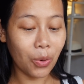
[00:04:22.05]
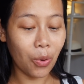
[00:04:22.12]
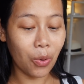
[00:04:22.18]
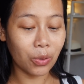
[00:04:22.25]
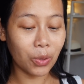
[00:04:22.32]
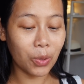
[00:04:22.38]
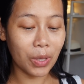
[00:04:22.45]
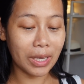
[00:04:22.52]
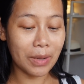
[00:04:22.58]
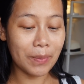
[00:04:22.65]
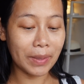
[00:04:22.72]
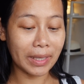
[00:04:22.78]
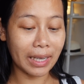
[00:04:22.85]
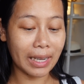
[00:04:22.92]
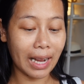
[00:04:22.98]
คงต้องอย่างนี้
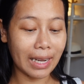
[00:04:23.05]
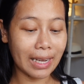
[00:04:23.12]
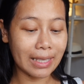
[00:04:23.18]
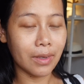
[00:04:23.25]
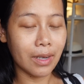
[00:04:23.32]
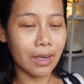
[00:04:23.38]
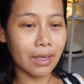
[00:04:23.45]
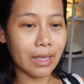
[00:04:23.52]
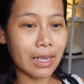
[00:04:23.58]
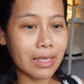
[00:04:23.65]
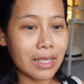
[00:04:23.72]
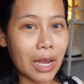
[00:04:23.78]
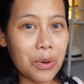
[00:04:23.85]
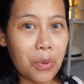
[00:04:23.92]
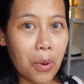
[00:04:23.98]
เหมือนกันนะถ้าถ้า
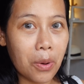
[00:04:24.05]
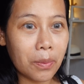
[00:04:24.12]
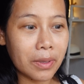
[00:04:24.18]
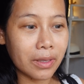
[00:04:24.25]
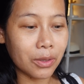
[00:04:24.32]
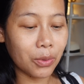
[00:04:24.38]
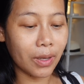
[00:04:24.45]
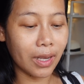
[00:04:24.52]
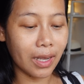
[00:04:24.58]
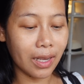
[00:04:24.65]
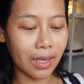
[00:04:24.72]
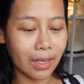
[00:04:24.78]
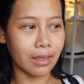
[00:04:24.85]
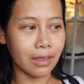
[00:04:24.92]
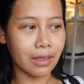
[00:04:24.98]
จะใช้รองพื้นตัวนี้
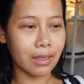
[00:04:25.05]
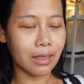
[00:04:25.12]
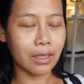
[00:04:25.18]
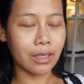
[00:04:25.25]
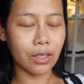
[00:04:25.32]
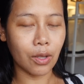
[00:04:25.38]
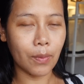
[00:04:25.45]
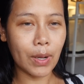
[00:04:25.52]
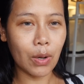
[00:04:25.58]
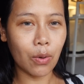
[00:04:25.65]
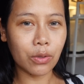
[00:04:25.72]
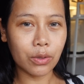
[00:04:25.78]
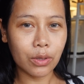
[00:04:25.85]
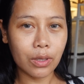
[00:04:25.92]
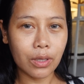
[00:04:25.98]
คือต้องไปลง